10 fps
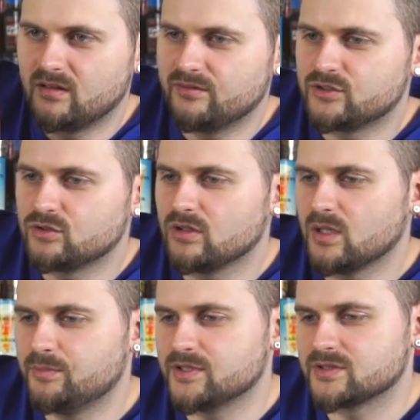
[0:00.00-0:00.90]
все
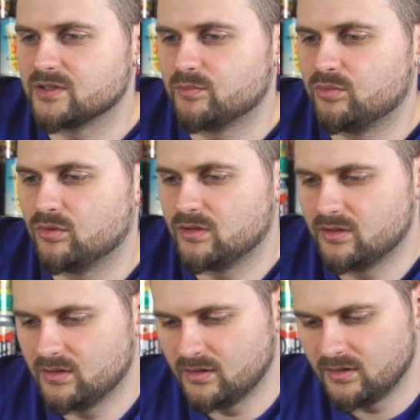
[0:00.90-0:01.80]
написано
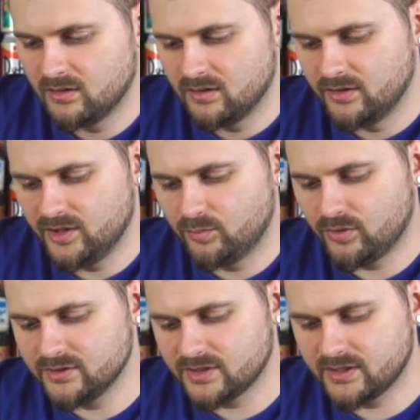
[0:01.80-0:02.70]

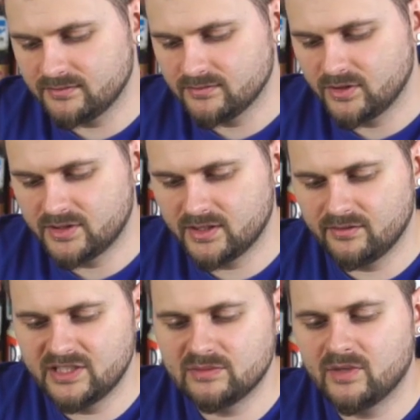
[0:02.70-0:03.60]
по-японски. То есть это,
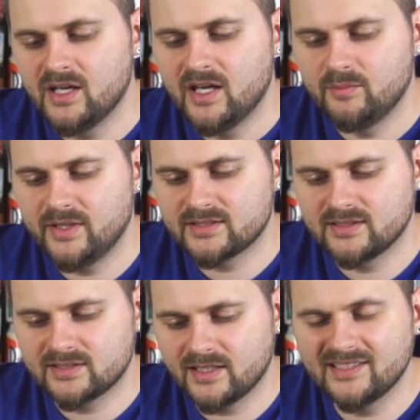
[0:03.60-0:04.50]
видимо,
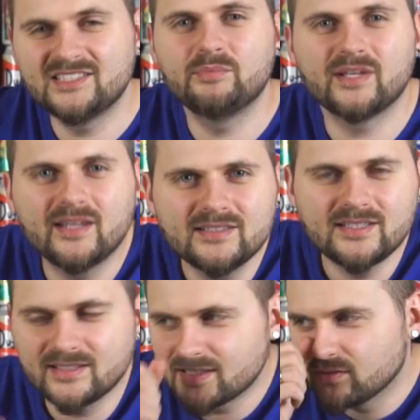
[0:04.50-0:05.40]
местные сладости. И
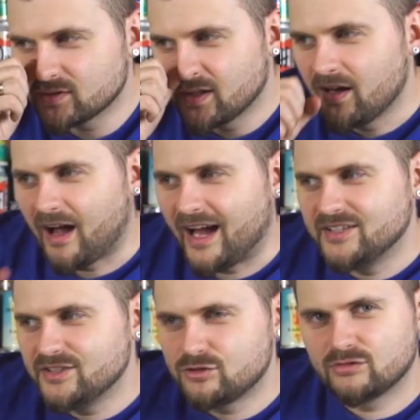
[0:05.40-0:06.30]
прикиньте, если вот
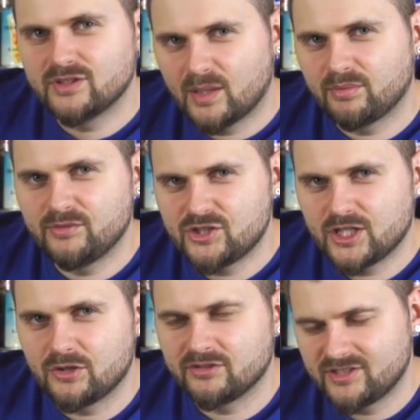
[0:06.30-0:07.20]
они сюда
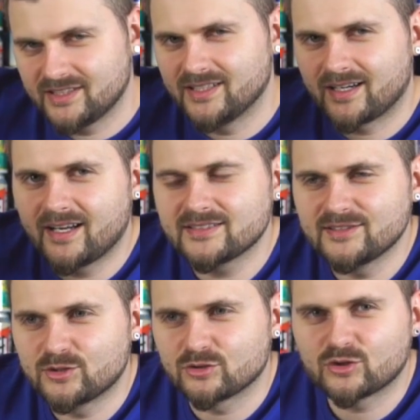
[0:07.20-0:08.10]
помещают всегда
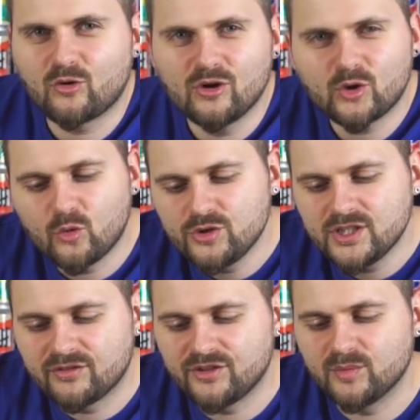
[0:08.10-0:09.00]
разные, то сколько у
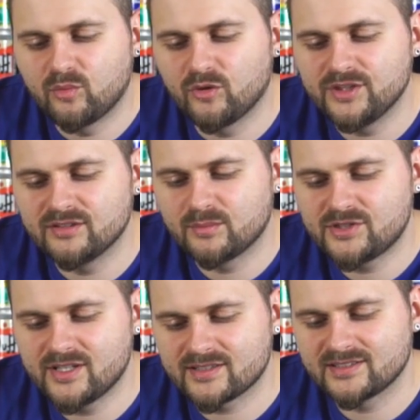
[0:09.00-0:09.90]
них в Японии
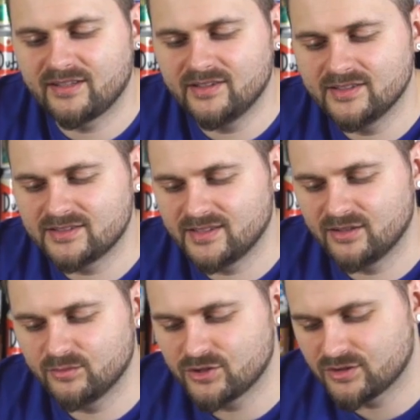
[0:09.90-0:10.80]
вообще разновидностей, я
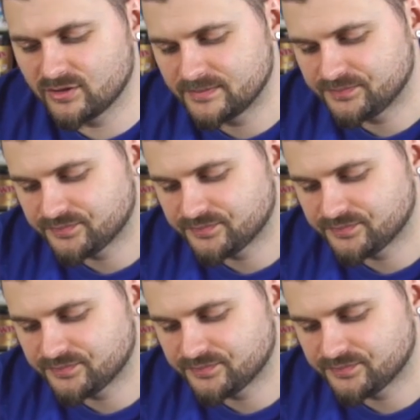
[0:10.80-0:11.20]
думаю, что